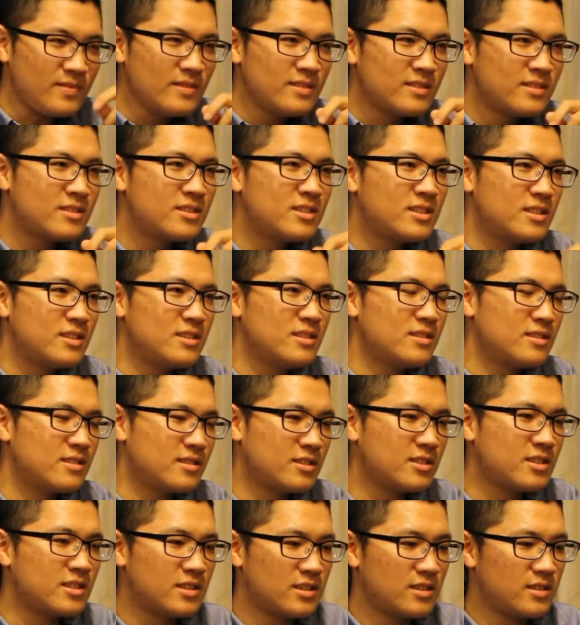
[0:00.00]
这些
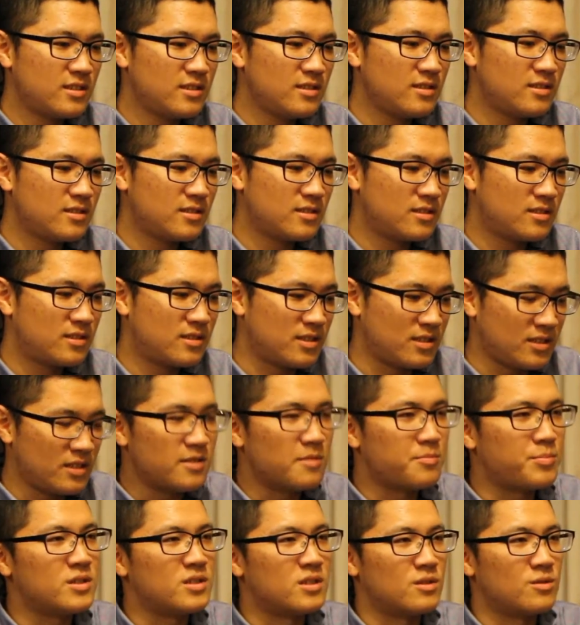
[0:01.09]
这些经
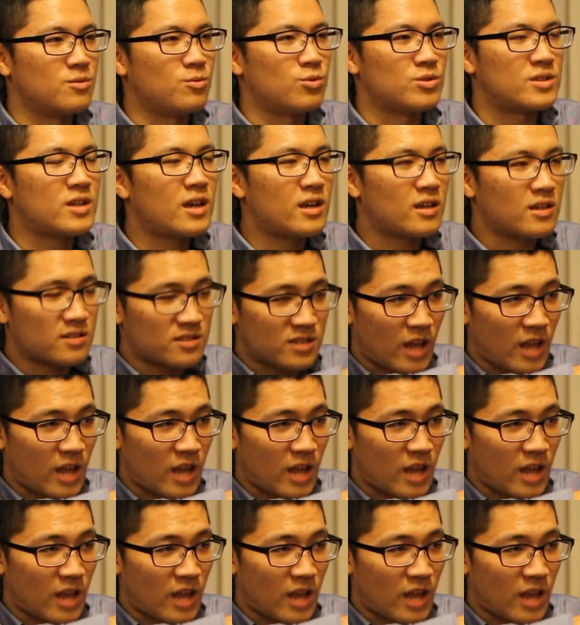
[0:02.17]
验变成我在